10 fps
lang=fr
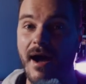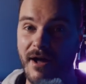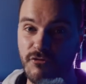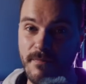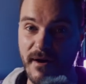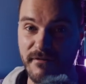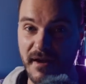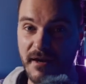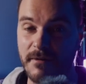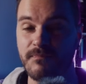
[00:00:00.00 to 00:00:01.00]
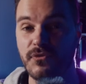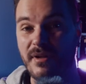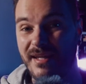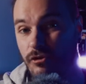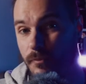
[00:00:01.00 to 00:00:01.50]
à ne pas faire.
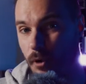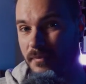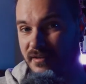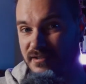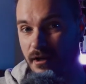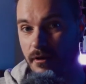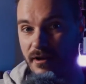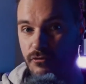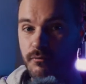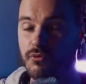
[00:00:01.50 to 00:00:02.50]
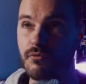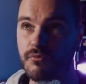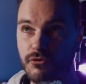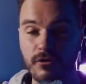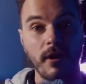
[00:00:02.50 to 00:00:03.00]
Les deux premières erreurs, elles sont beaucoup
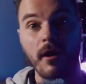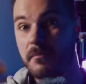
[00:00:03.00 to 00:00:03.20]
plus